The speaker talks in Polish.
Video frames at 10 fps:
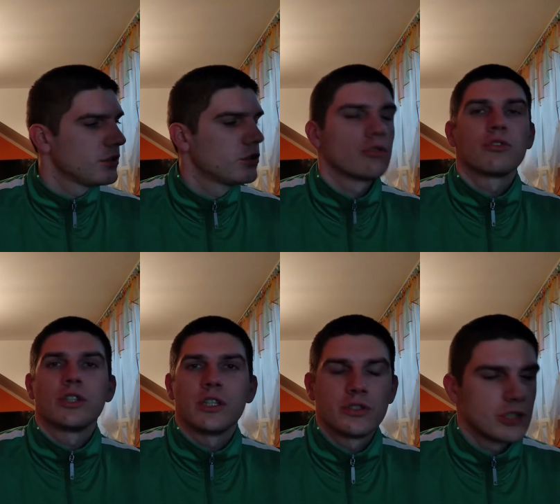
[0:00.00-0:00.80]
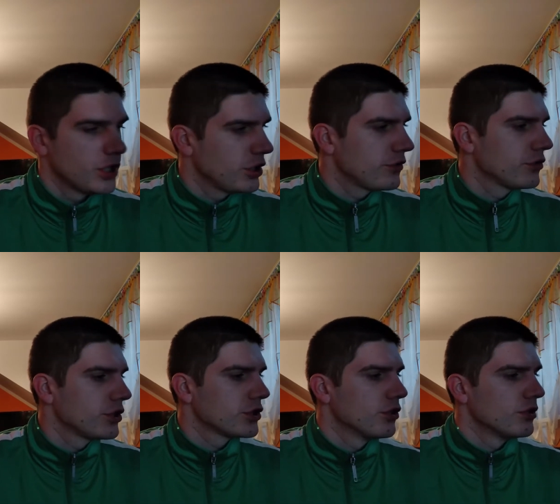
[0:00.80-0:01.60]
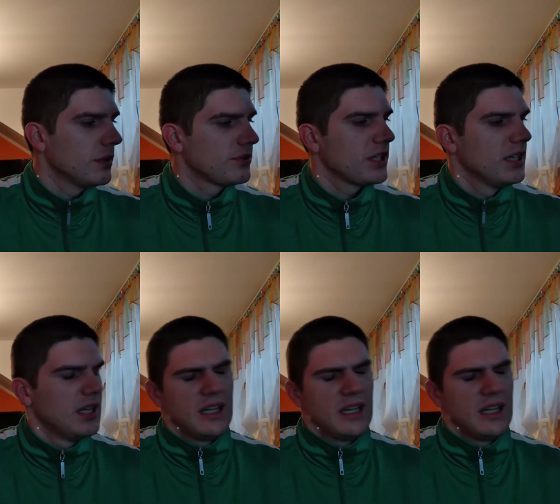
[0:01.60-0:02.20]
krótkie życzenia świąteczne ode mnie.